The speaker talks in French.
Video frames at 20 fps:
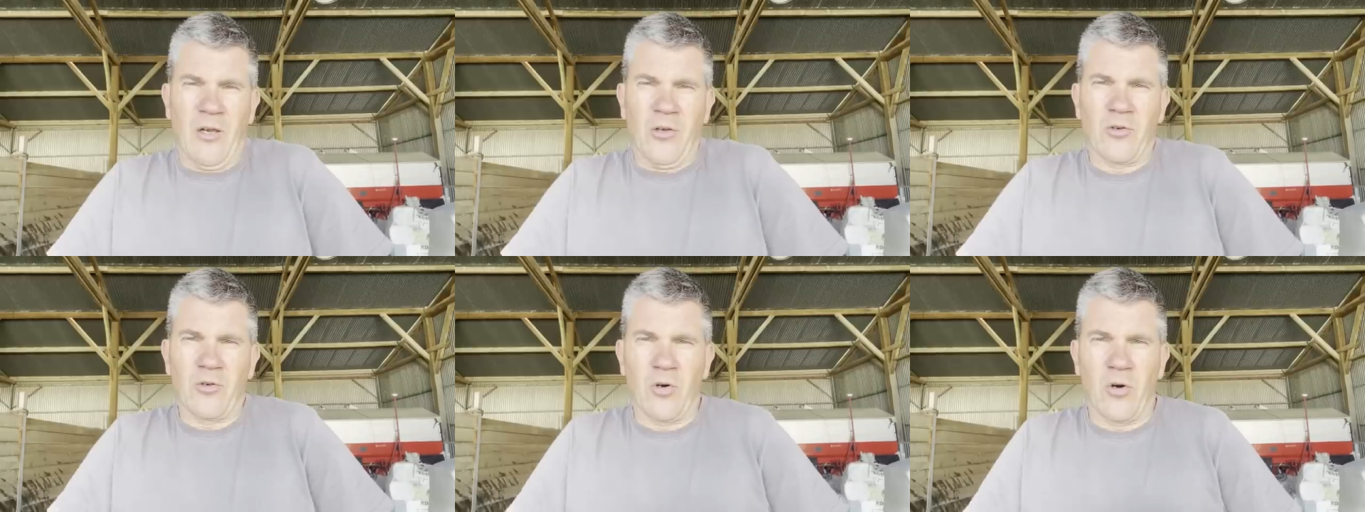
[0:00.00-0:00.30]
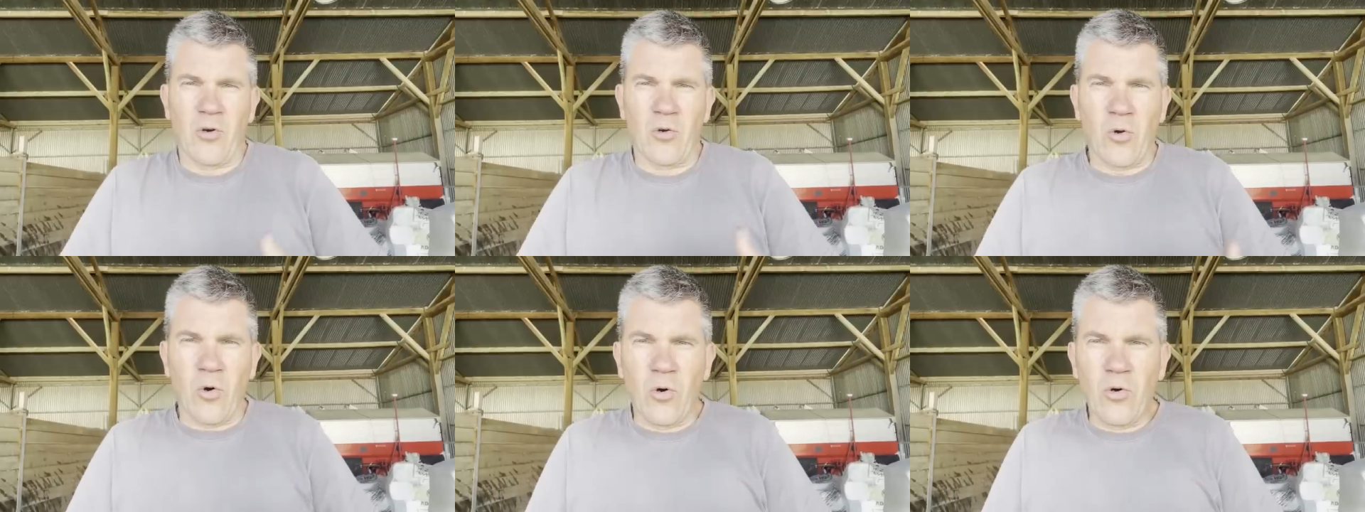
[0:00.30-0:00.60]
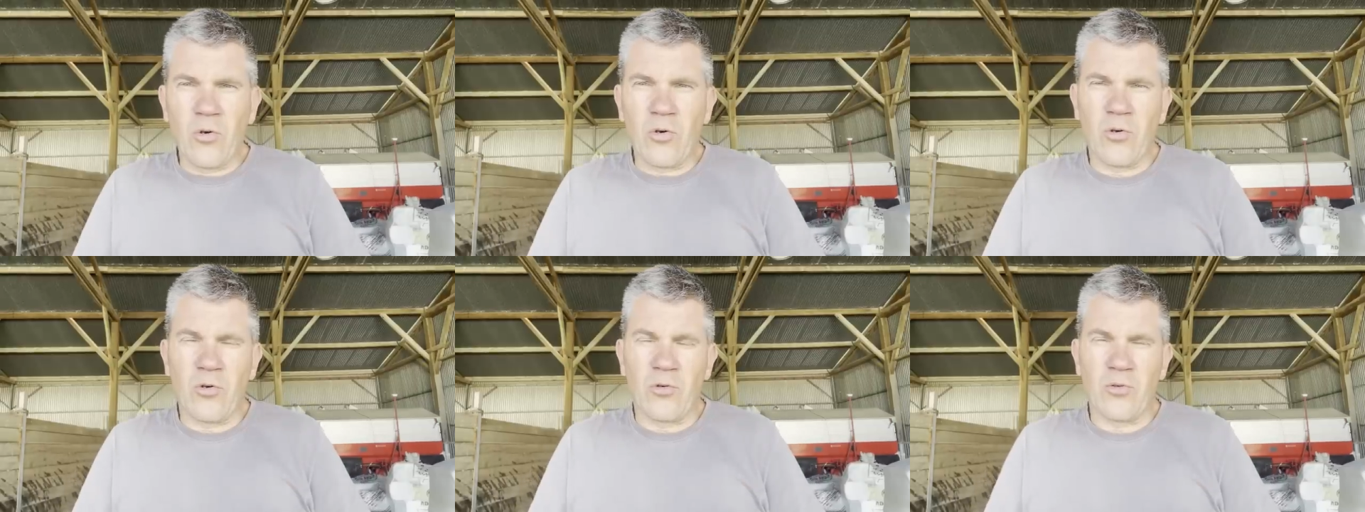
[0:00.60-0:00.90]
que, en
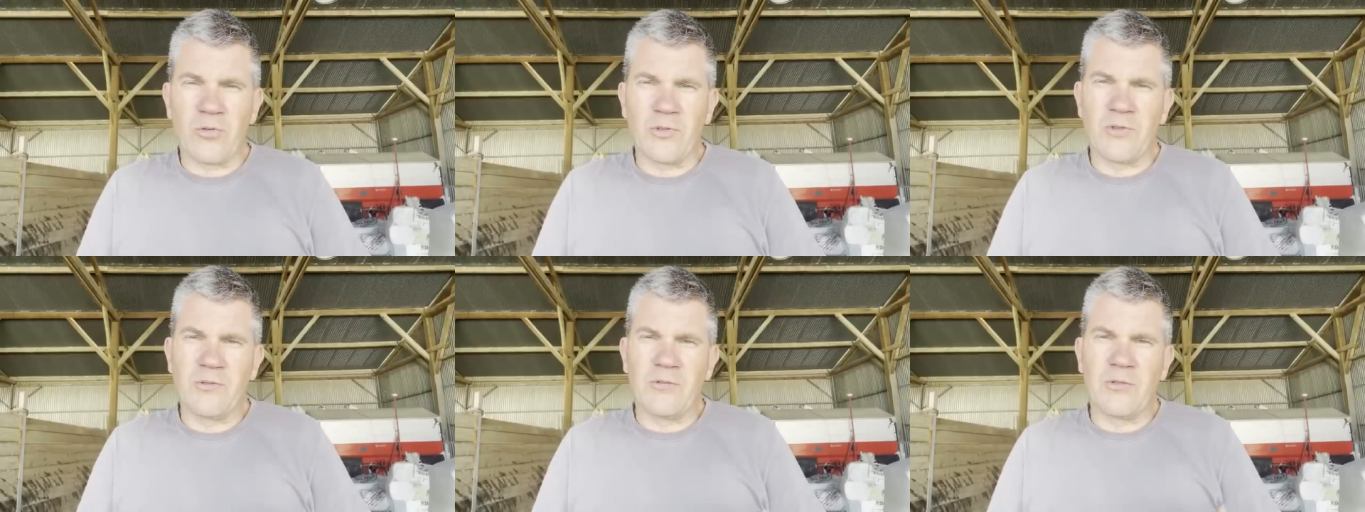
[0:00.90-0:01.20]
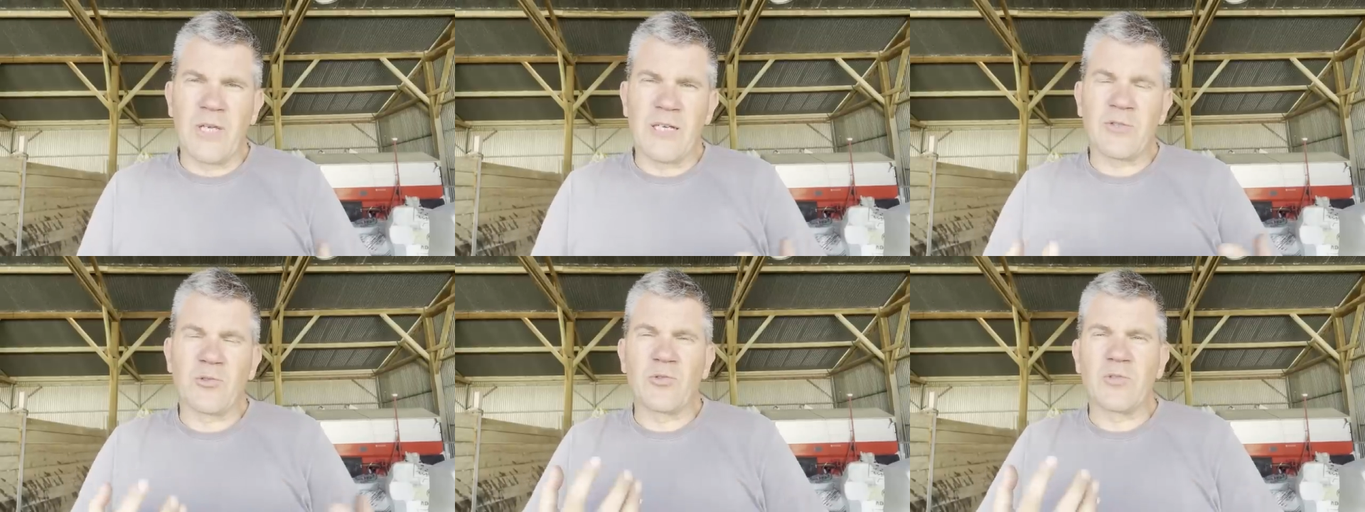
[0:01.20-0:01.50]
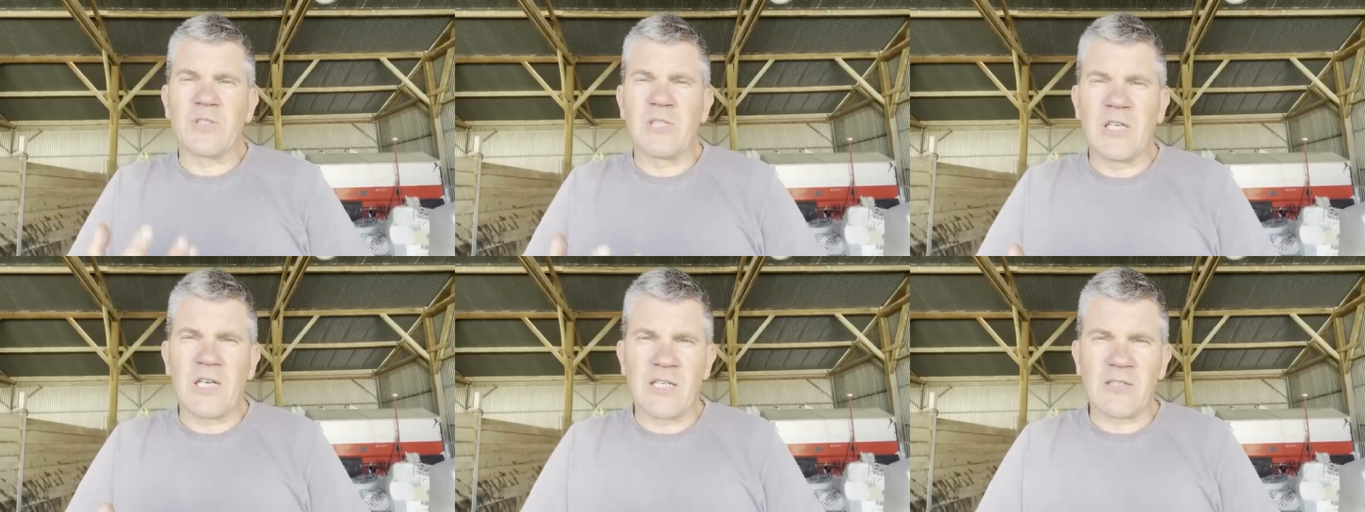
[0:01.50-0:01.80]
gros, euh,
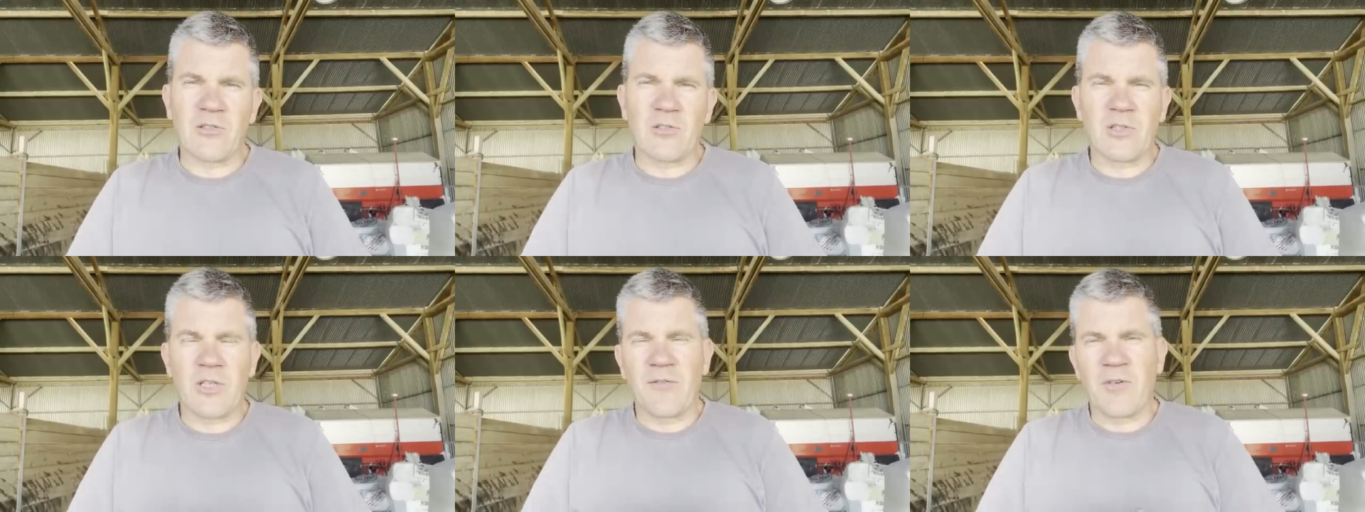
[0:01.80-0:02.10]
d'associer l'azote